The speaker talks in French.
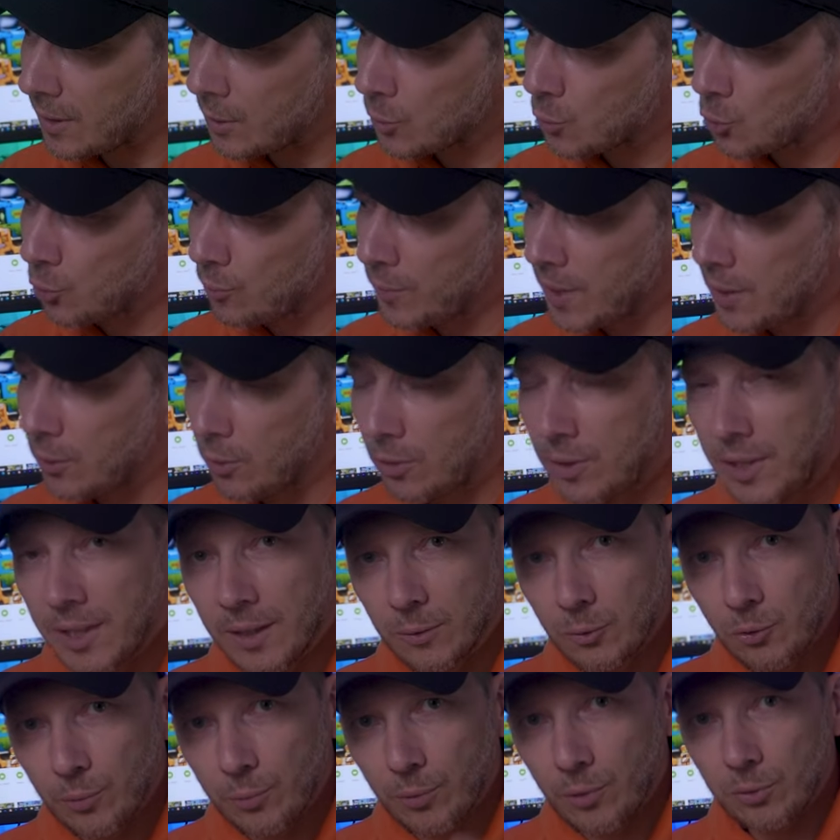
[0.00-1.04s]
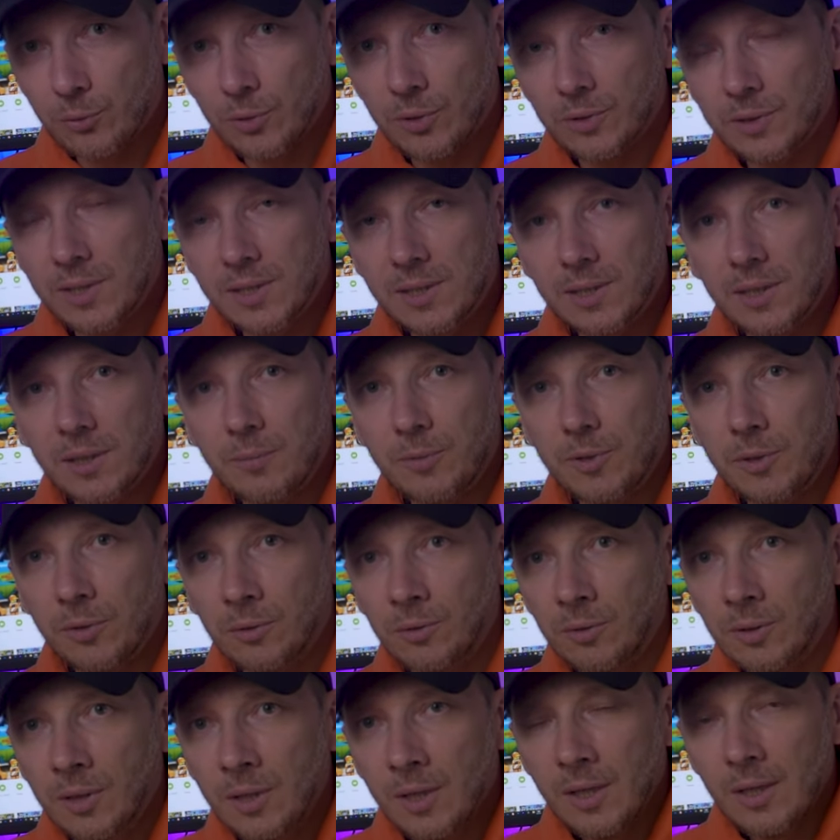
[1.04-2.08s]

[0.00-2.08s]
Je vous mets le lien du produit en description.